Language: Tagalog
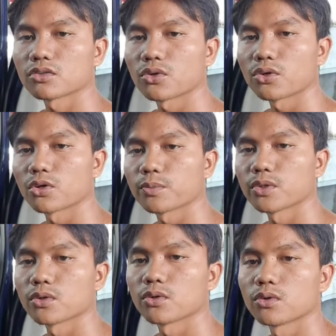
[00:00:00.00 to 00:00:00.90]
turn off
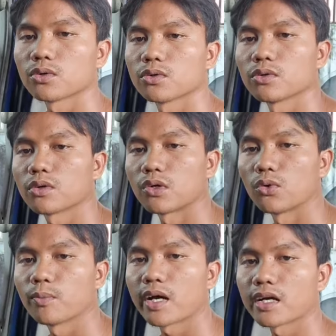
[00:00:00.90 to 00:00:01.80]
yung
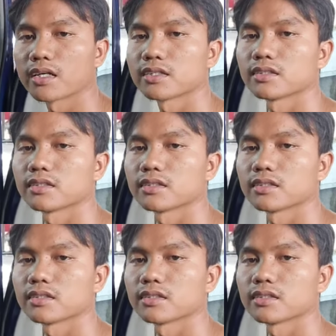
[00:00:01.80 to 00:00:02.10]
blue plug